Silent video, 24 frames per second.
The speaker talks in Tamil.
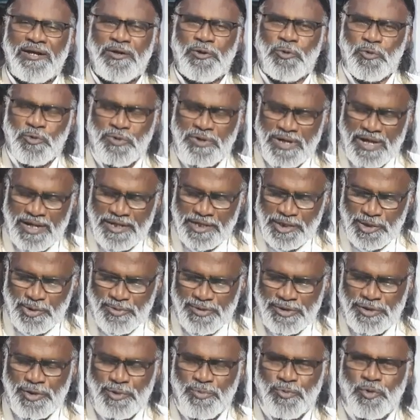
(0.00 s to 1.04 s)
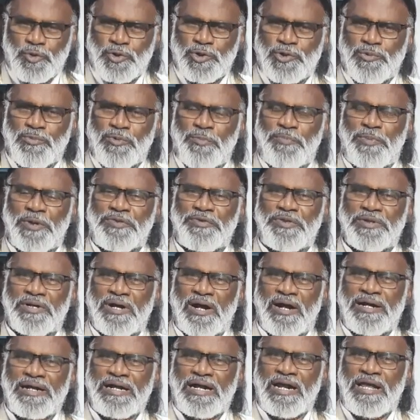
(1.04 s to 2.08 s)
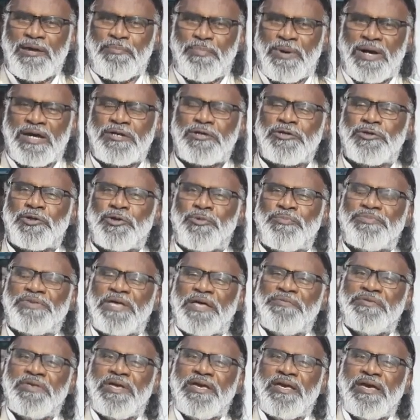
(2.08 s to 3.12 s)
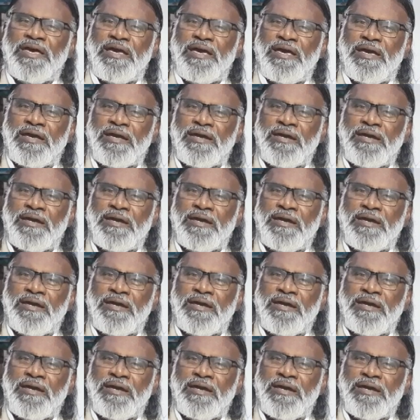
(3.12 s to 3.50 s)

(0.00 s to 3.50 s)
லூக்கா இருபத்தி மூன்று முப்பத்தி நான்கிலே பார்க்கிறோம் தந்தையே